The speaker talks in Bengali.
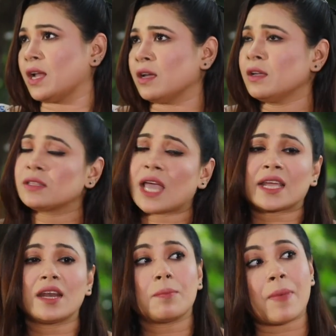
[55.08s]
না
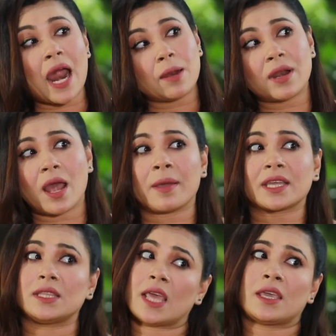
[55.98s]
তাকে না বারবার
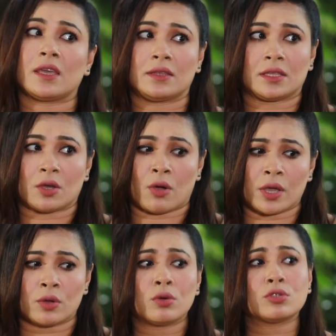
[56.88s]
আমাকে দেখিয়ে দিতে
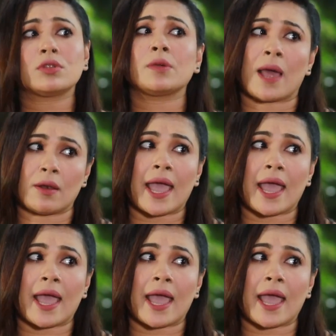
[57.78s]
হয় ও যদি ভালো